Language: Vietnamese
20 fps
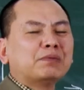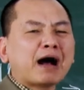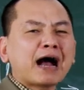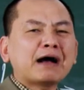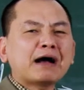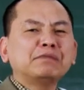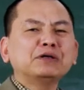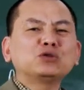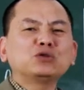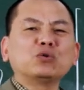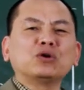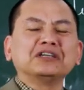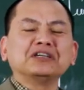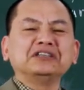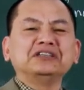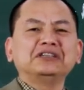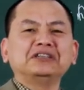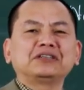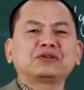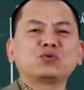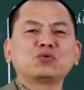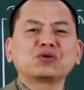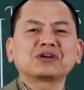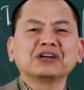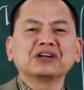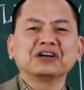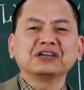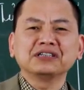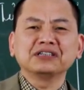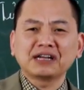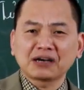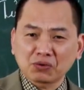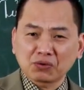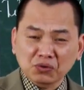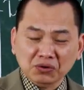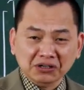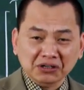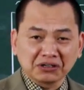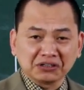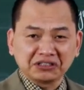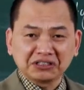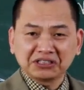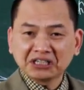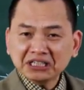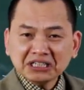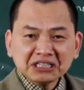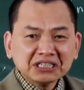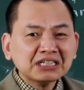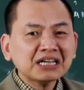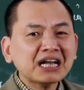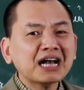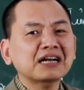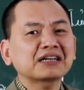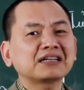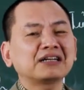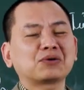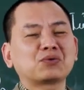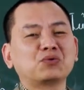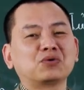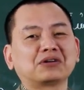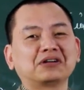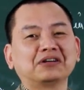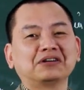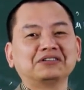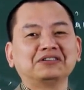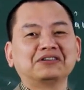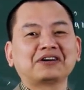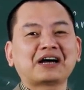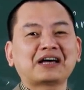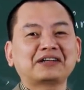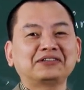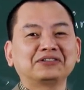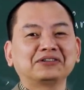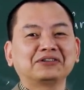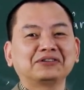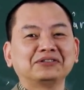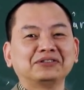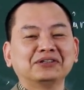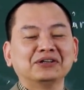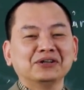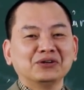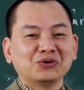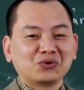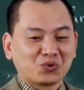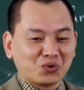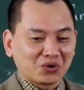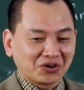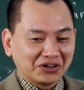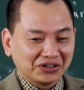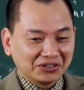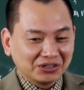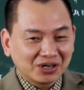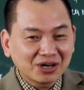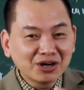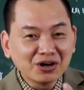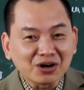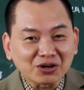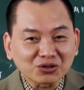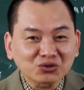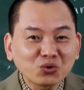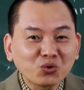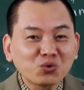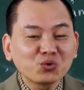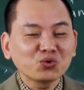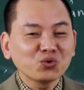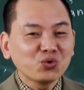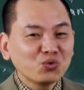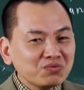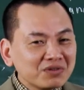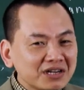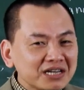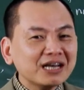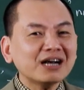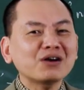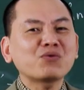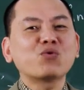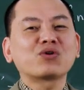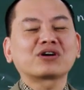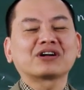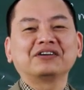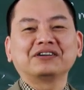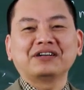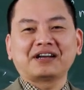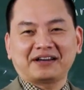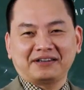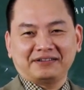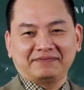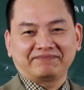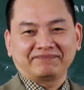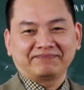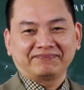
30 tuổi đi cuộc đời là cuộc đời chính xác là cuộc đời được ăn chơi cuộc đời được hưởng thụ đúng nghĩa cuộc đời này